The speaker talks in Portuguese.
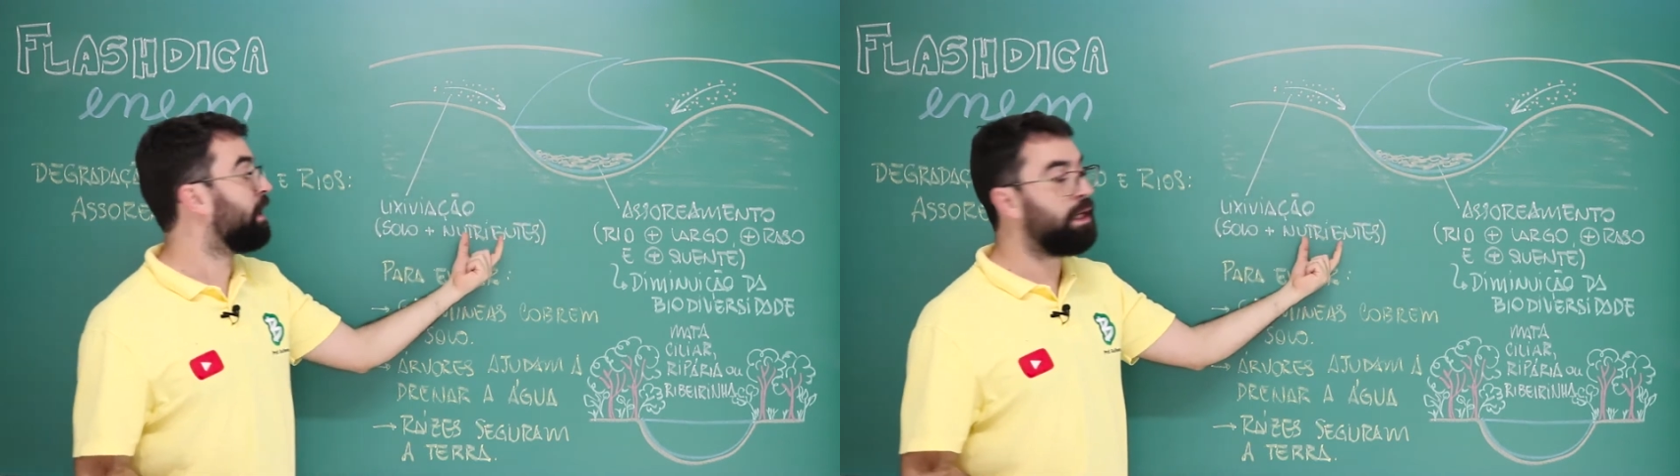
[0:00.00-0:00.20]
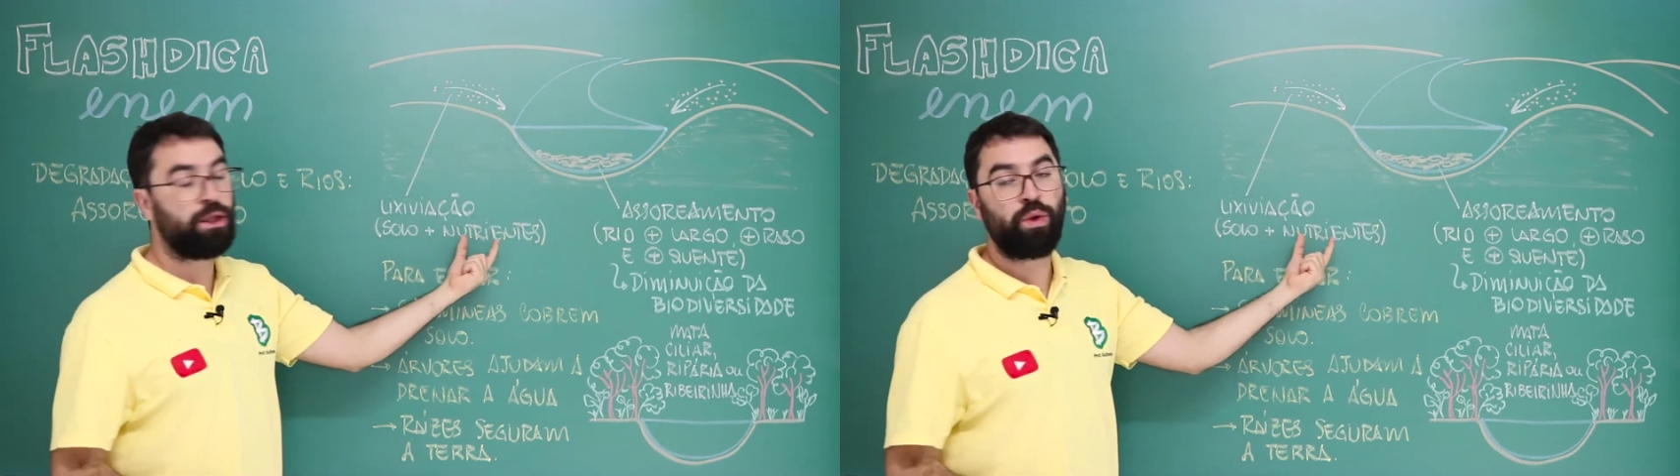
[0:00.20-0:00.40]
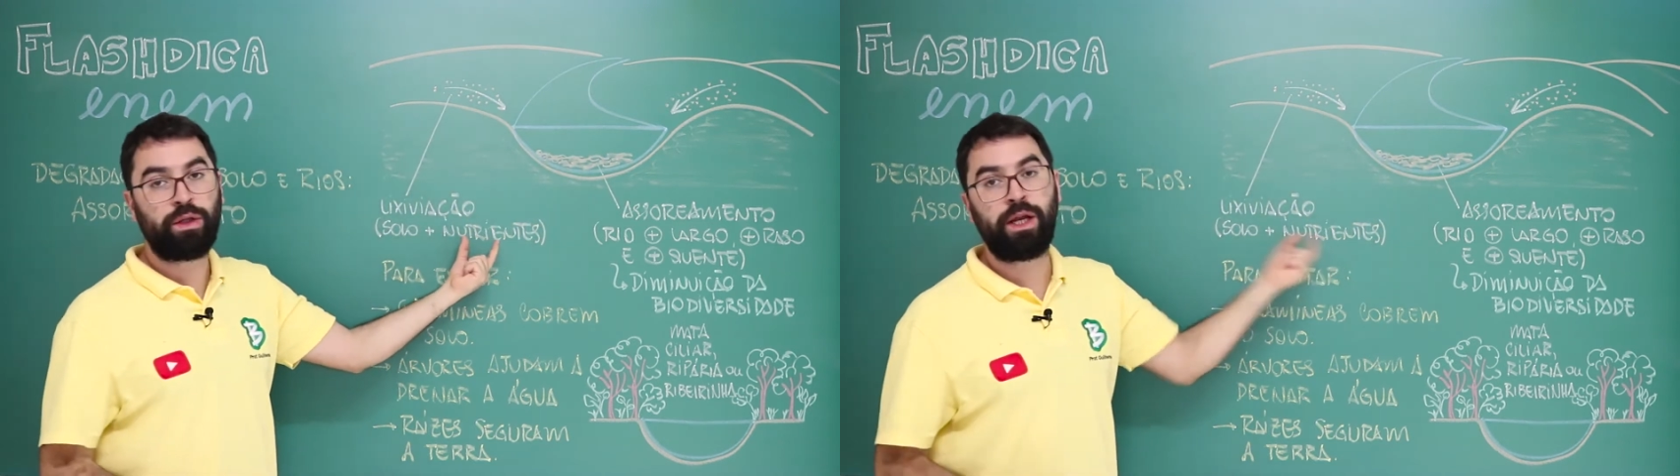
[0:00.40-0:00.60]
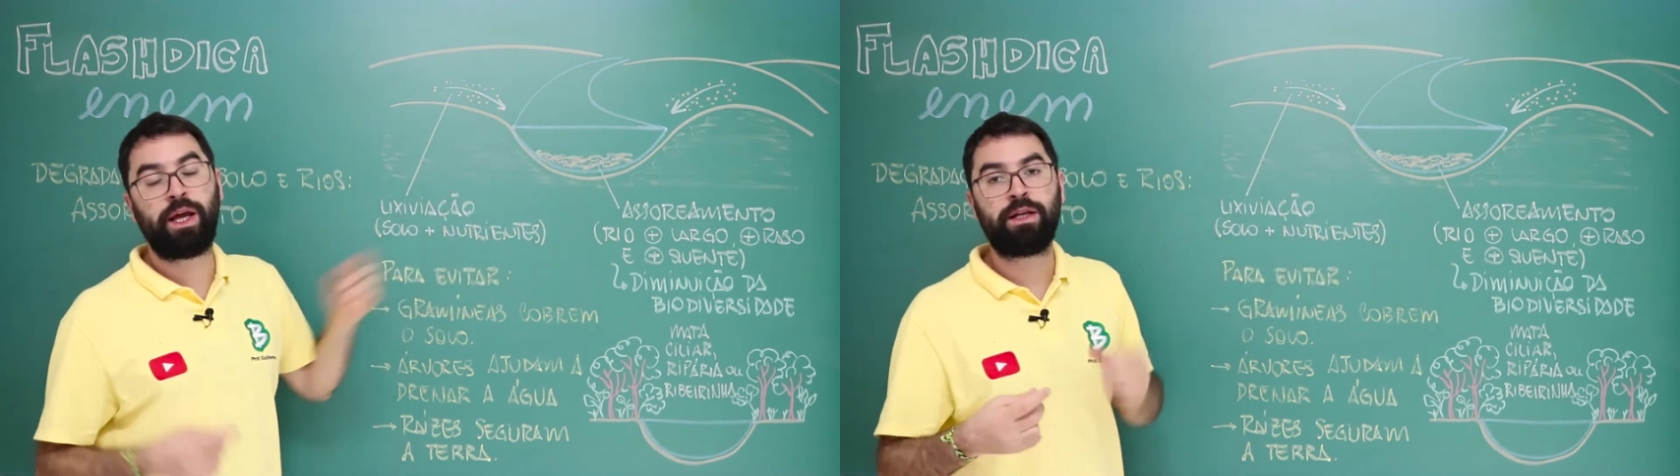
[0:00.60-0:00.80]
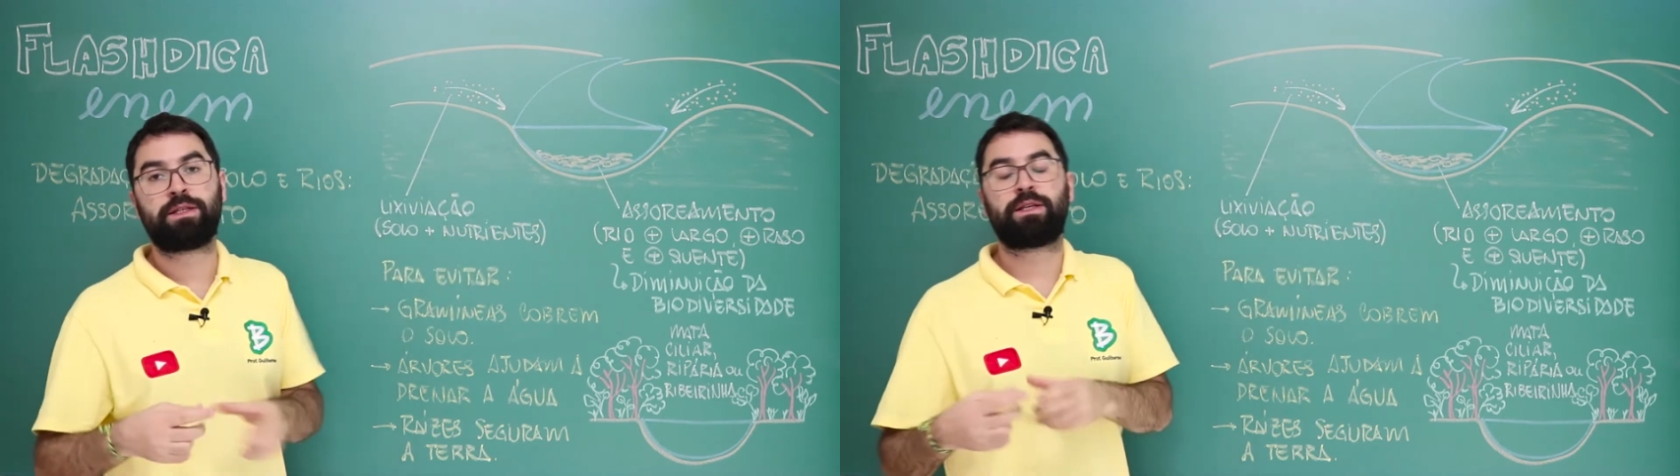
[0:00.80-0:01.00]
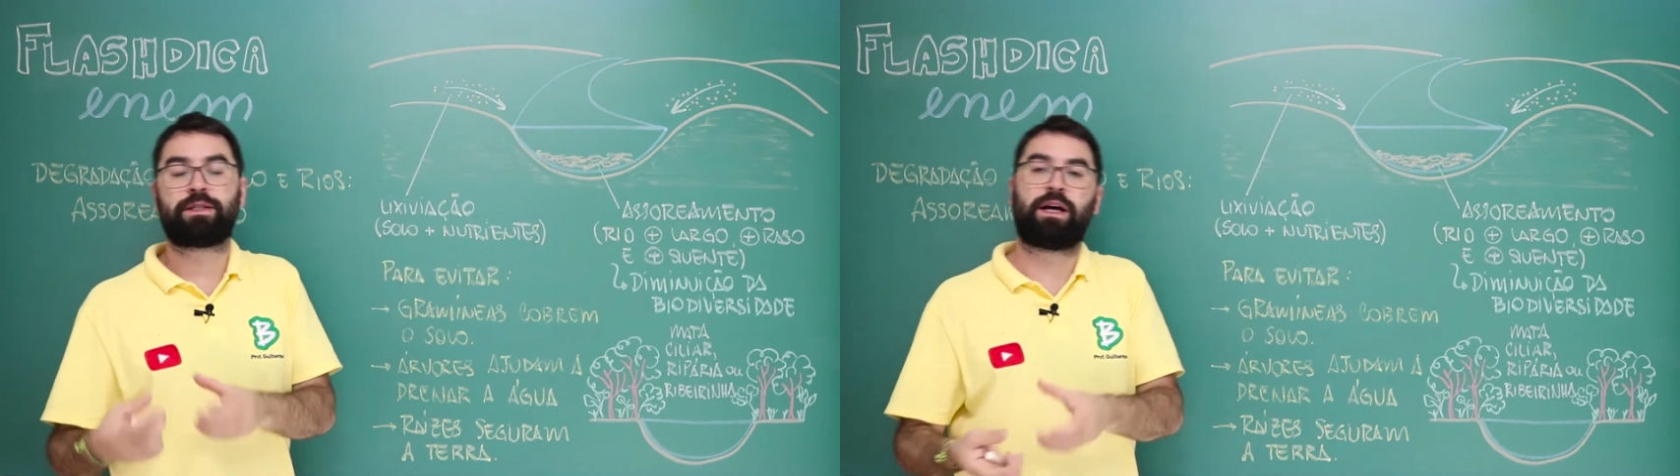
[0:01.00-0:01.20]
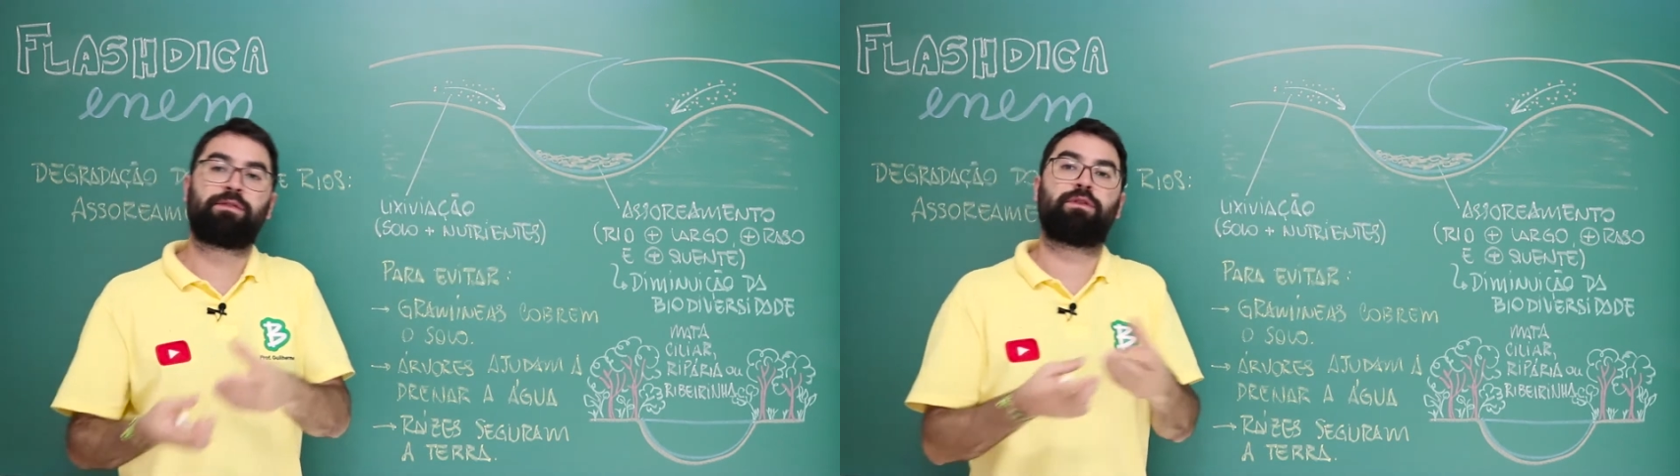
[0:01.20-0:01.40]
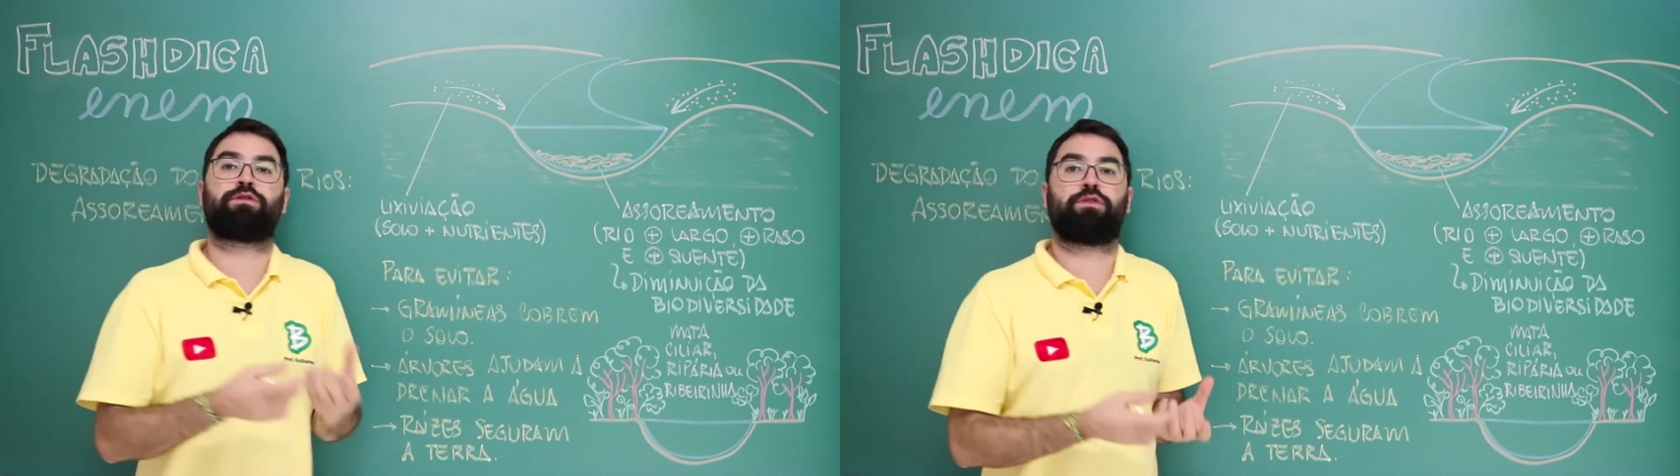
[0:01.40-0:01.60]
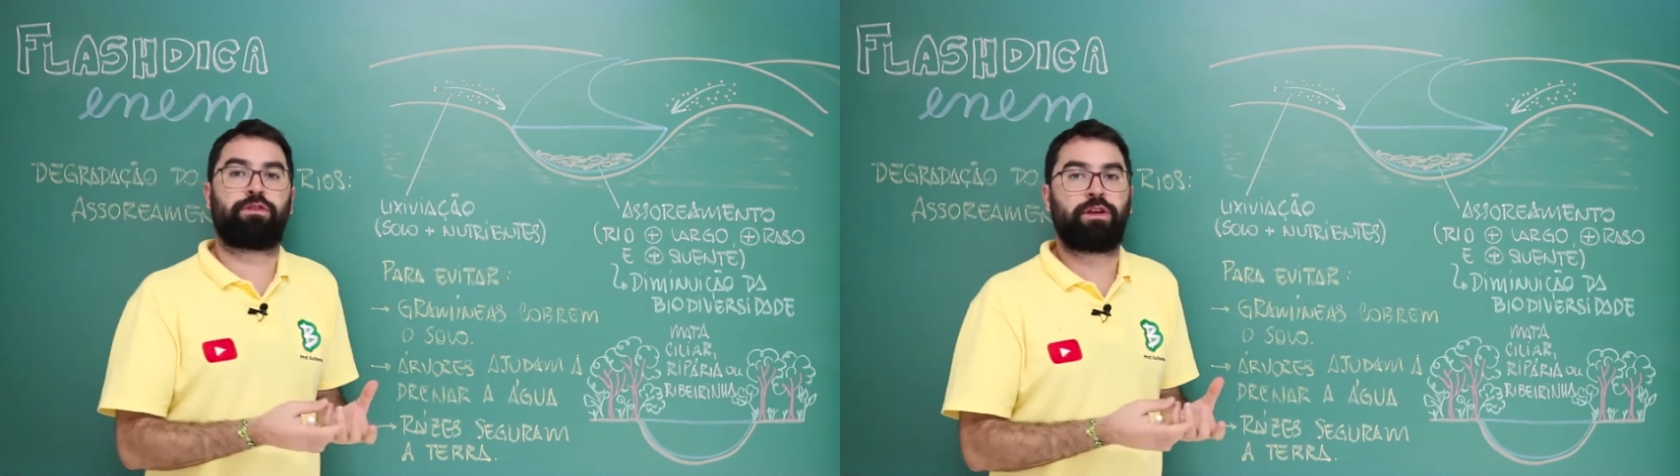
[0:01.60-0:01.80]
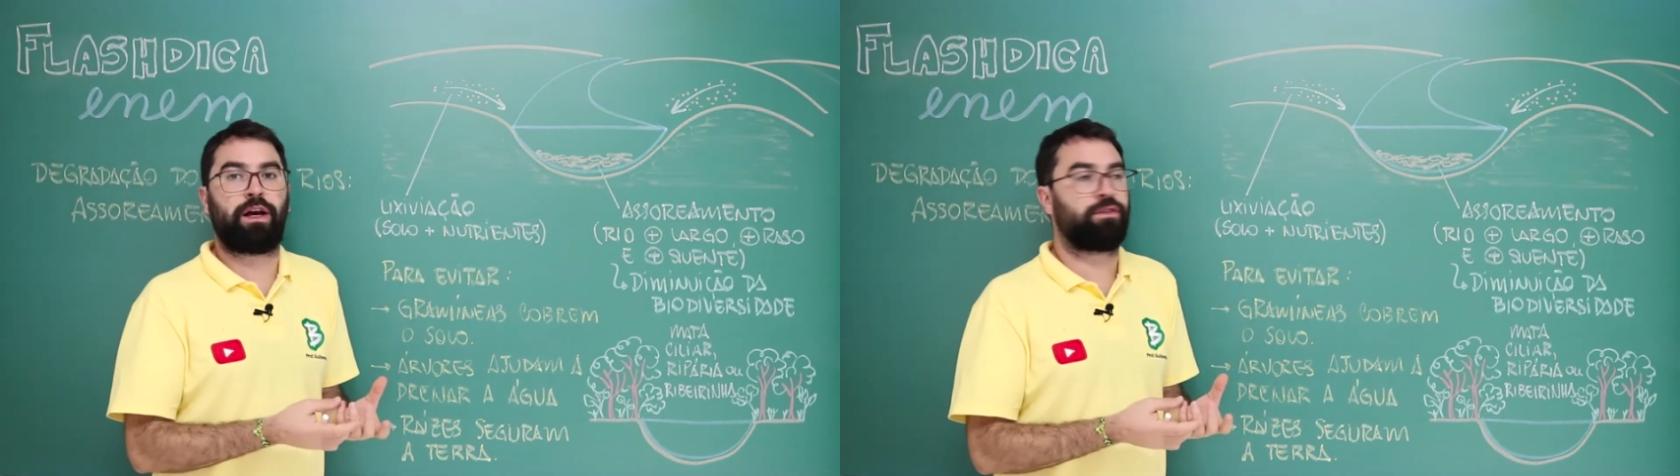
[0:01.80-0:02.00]
e nutrientes que estavam
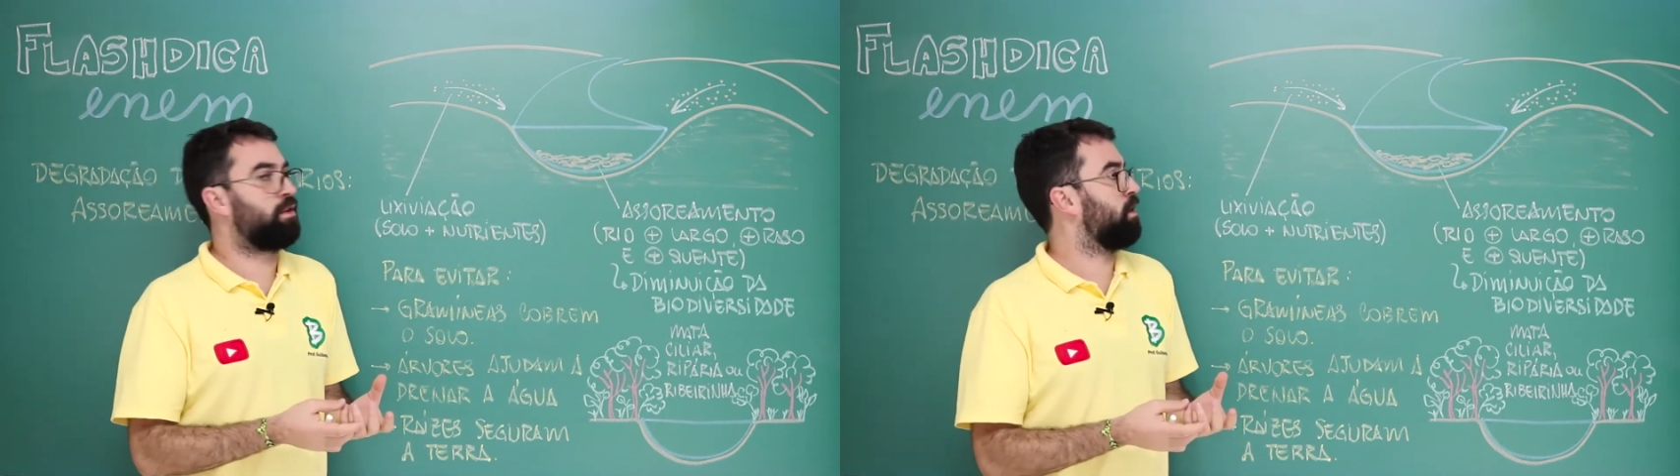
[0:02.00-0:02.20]
associados